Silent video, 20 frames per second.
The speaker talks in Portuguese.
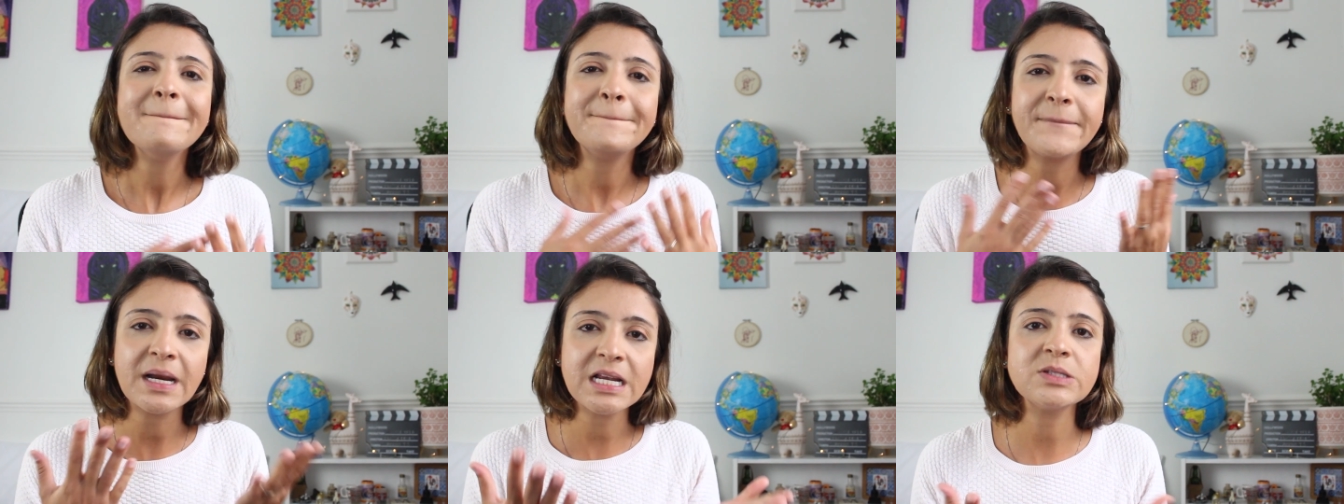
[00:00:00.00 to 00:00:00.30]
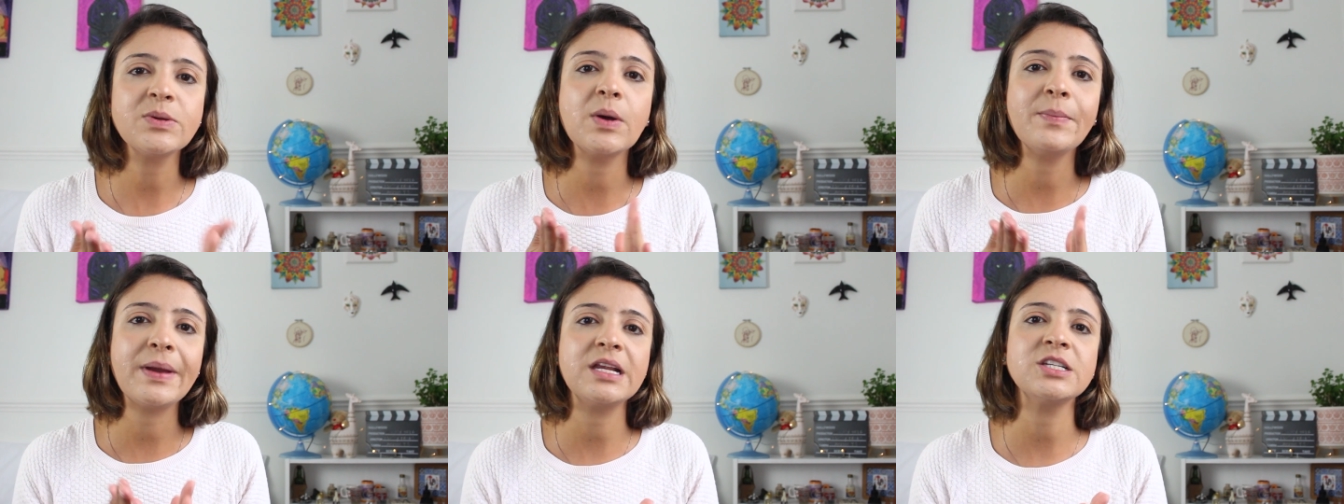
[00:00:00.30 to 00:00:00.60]

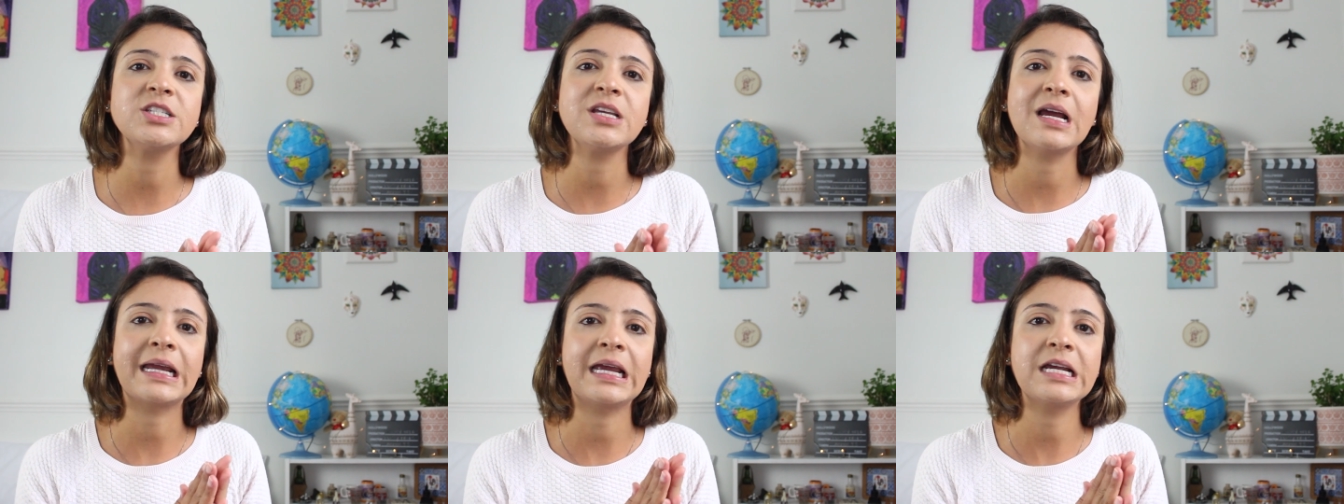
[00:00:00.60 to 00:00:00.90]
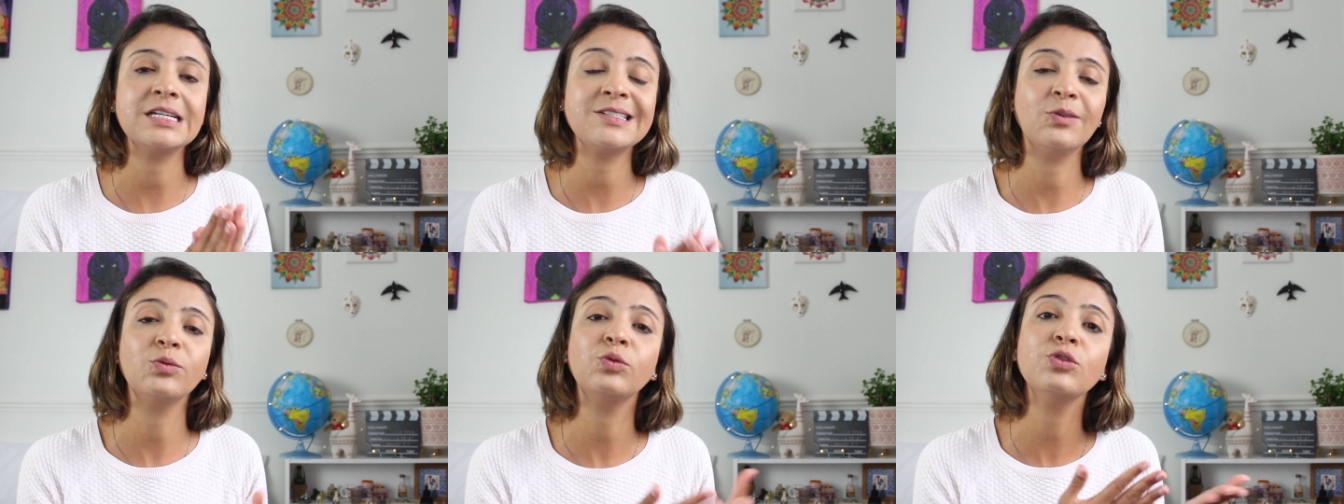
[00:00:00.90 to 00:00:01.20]
principalmente a
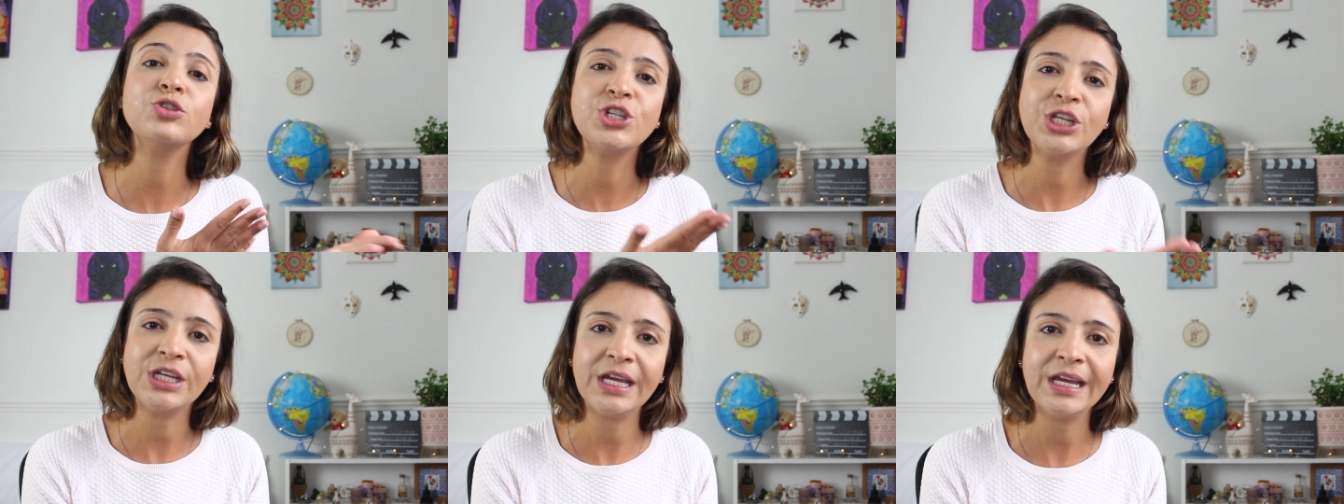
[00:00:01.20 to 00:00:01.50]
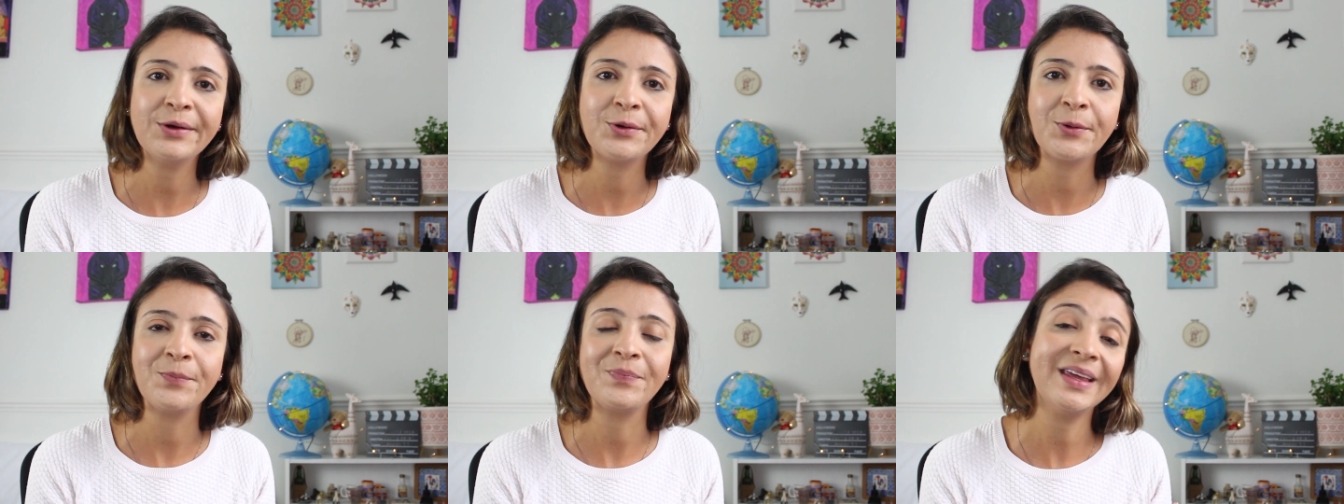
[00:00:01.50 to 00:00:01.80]
questão do
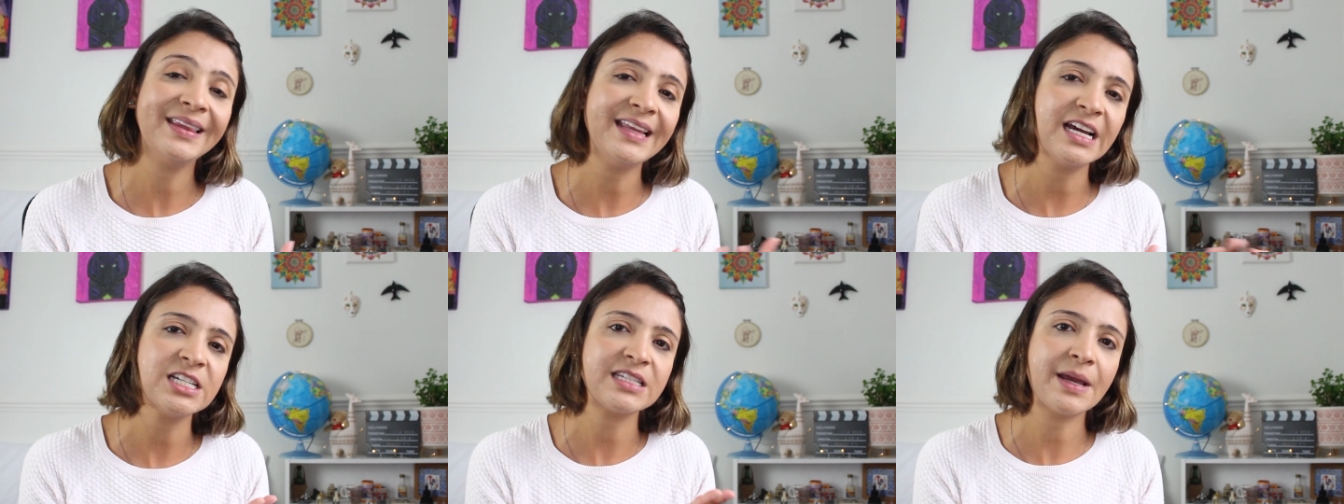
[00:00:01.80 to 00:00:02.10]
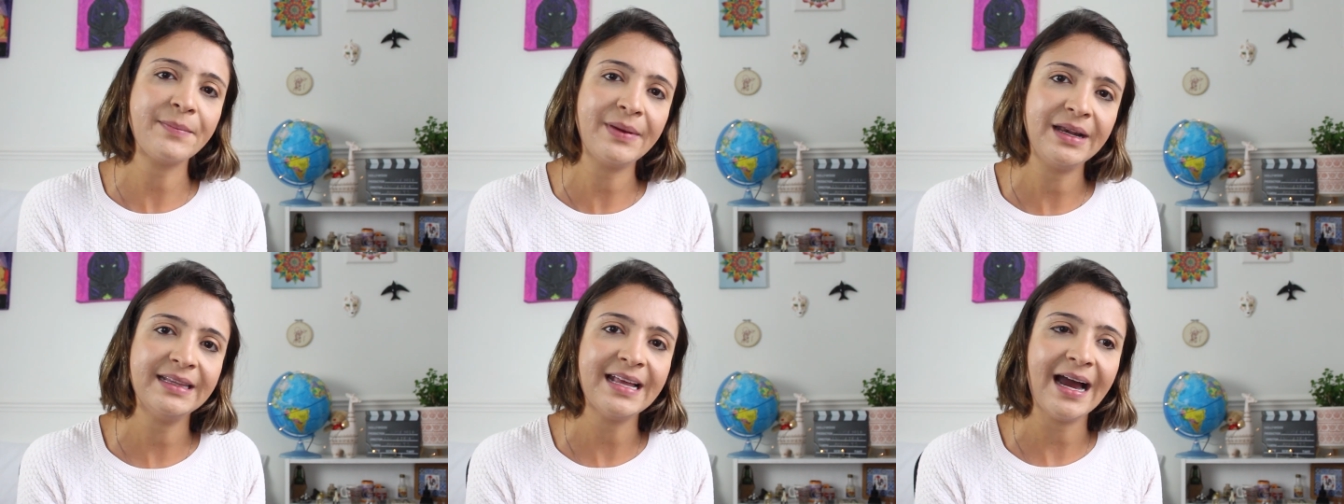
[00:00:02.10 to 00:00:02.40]
dinheiro e da
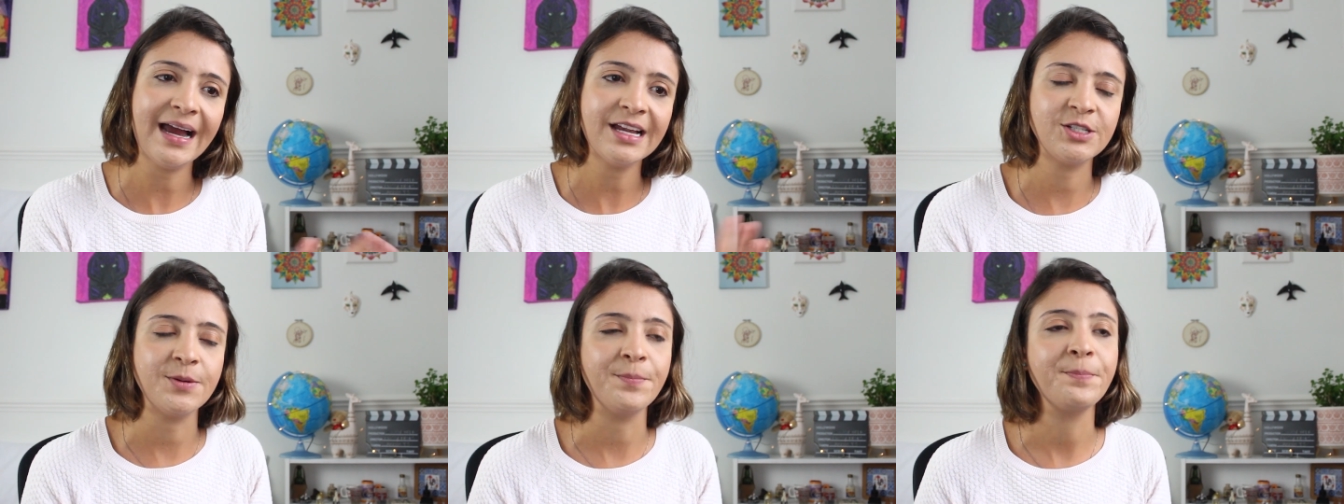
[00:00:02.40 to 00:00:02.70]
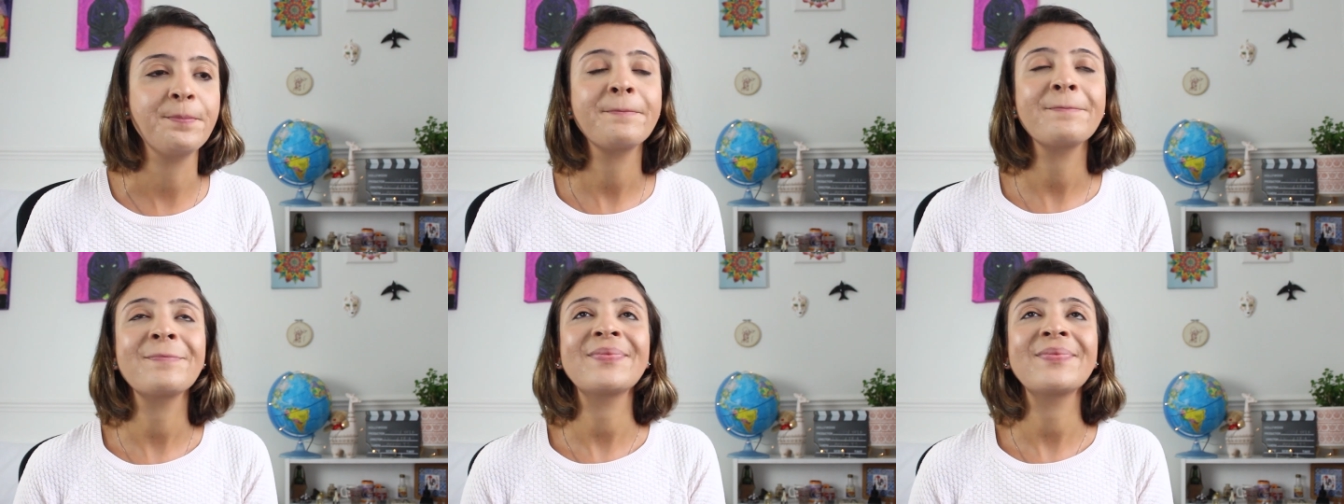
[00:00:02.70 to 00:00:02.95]
estabilidade,